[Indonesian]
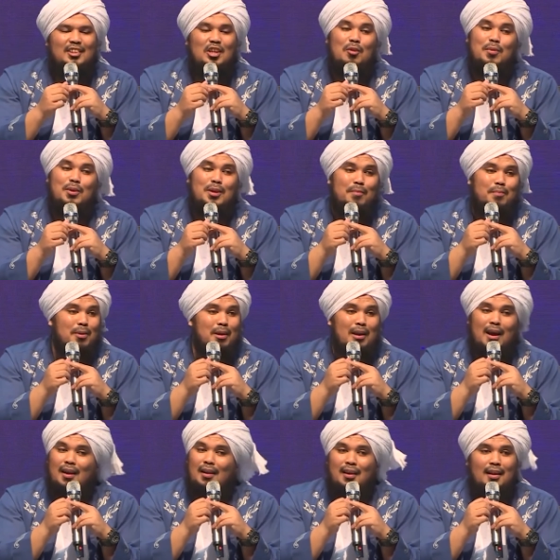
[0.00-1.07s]
Jawabannya
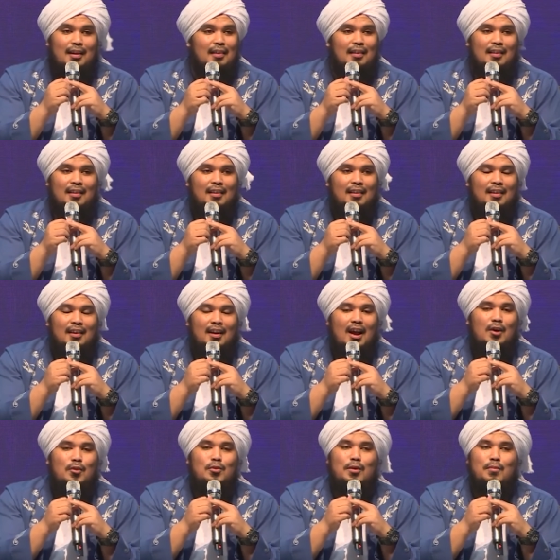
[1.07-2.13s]
nggak ada.
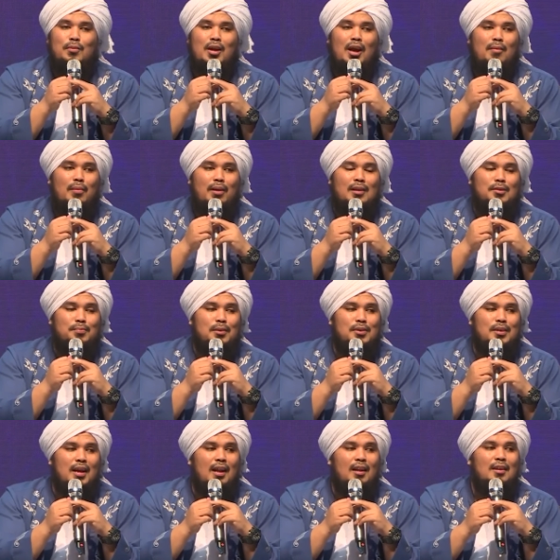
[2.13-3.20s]
Aku nggak punya amalan
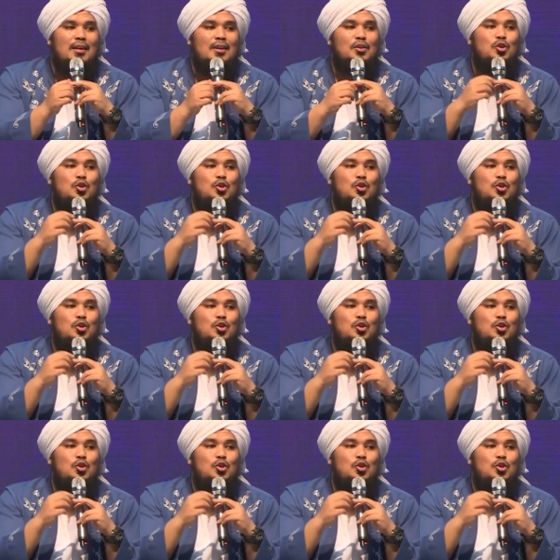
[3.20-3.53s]
spesial.